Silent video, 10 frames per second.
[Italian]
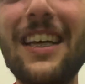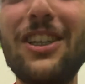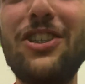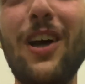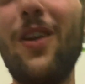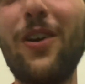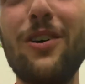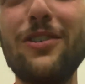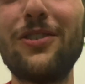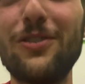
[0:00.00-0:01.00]
di
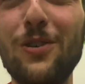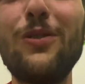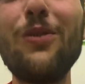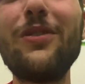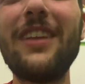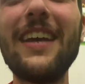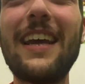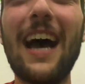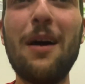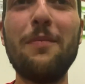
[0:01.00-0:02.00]
rosso Sono tutti in
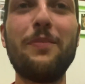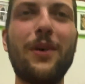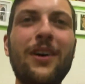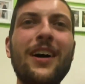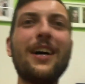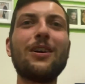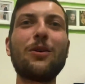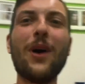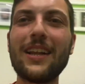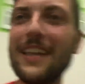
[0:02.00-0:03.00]
campo.
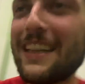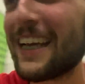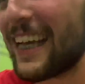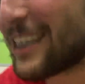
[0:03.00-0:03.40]
Guardate che